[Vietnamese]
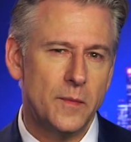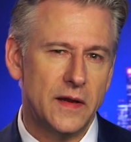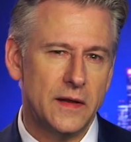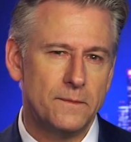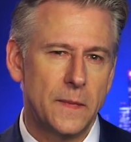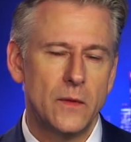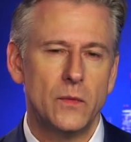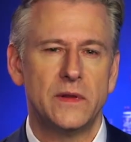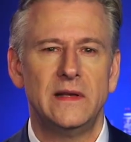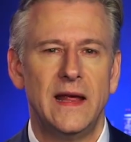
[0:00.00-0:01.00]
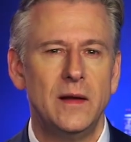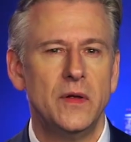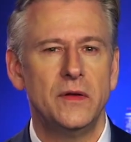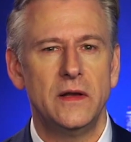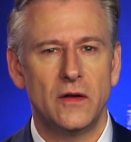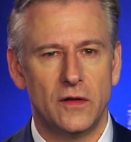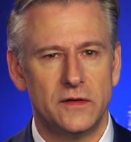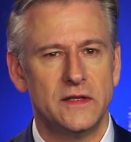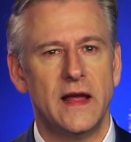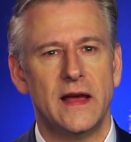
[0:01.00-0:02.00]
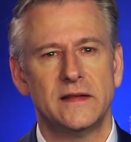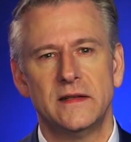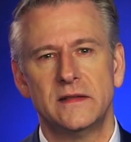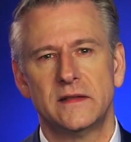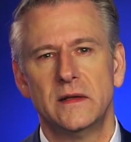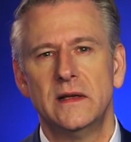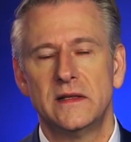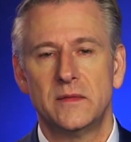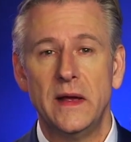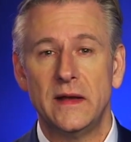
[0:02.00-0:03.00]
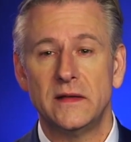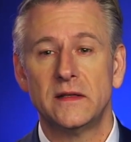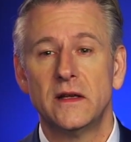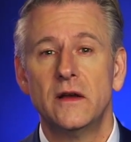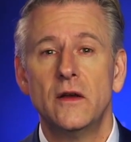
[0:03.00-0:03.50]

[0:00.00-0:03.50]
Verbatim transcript: Ví dụ, nếu một công ty có tài sản mười tỷ đô la,